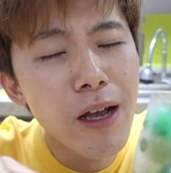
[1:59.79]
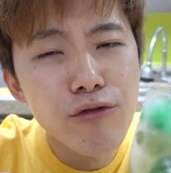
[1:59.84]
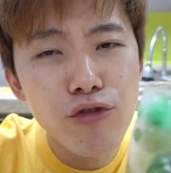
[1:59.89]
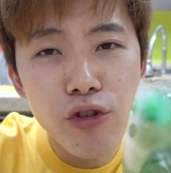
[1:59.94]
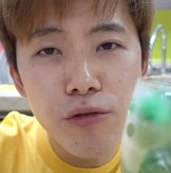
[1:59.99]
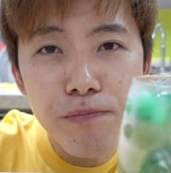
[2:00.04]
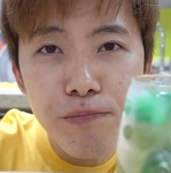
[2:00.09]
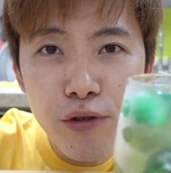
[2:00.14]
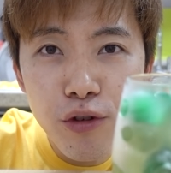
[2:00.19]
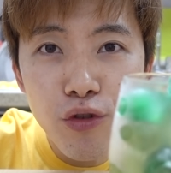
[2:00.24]

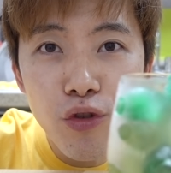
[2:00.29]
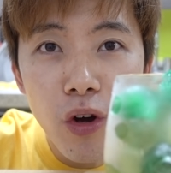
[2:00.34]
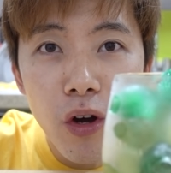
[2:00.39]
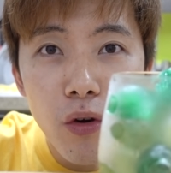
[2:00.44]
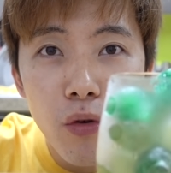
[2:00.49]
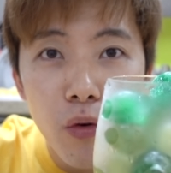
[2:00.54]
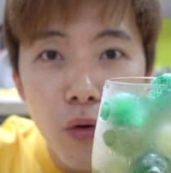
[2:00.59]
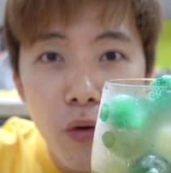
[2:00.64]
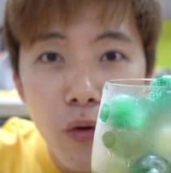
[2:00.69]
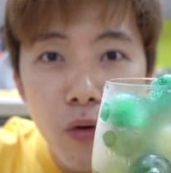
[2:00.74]
아주 이쁘기도
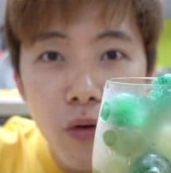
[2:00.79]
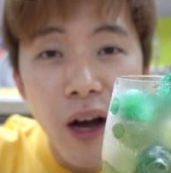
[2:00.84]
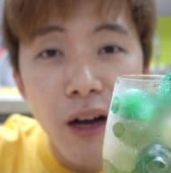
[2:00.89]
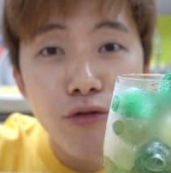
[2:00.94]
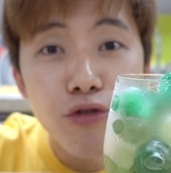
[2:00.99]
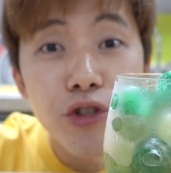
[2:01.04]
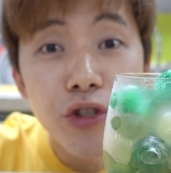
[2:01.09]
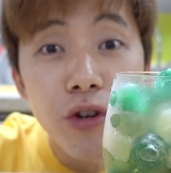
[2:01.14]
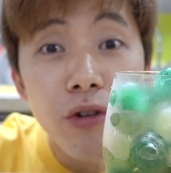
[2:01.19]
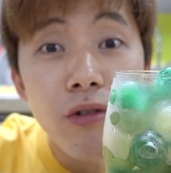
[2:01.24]
하고
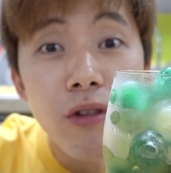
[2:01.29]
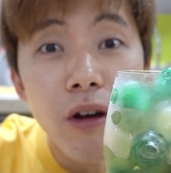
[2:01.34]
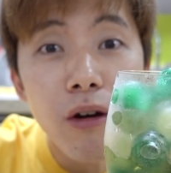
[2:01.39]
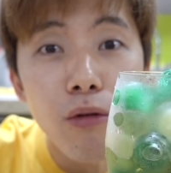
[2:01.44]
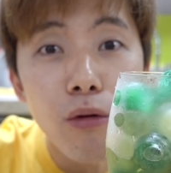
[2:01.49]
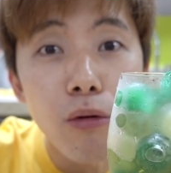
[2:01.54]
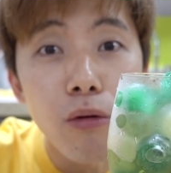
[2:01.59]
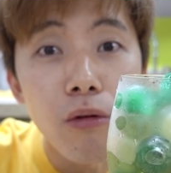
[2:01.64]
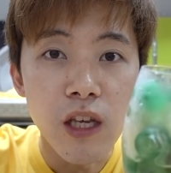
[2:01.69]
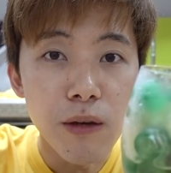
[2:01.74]
아주
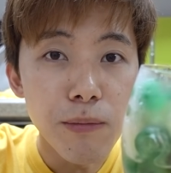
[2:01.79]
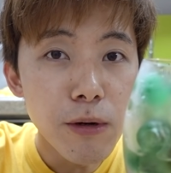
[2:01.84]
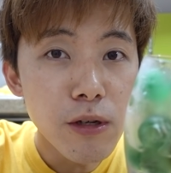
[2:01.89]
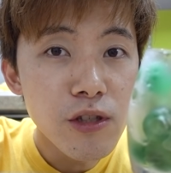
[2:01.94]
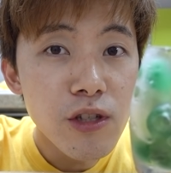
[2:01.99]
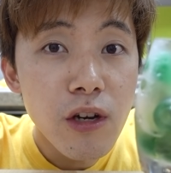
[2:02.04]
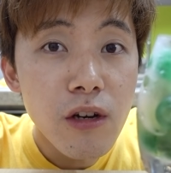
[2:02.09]
시원하고 이번